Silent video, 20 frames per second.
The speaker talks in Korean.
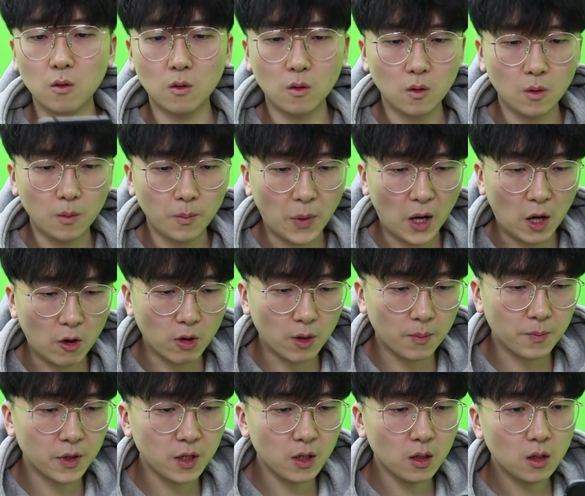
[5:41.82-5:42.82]
어? 바로
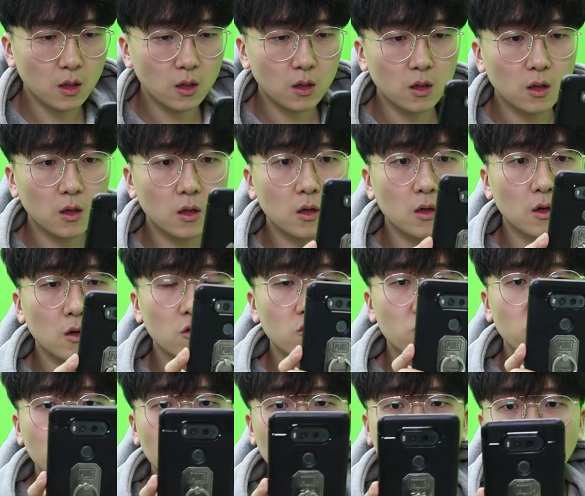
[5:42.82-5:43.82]
앞에?
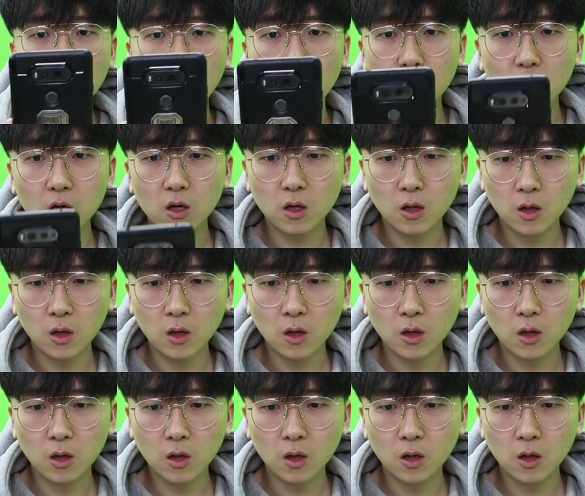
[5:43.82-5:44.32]
누구냐